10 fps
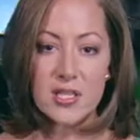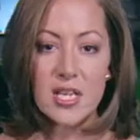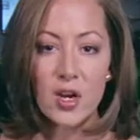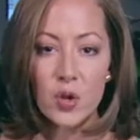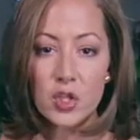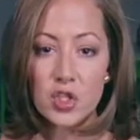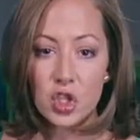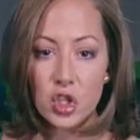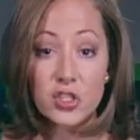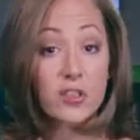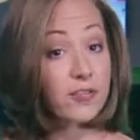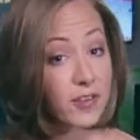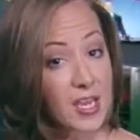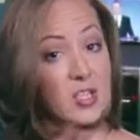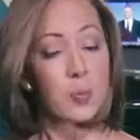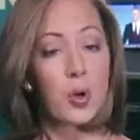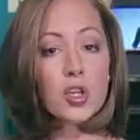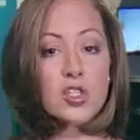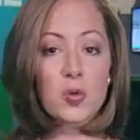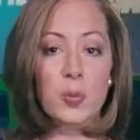провал в памяти, каковым его
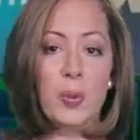преподнес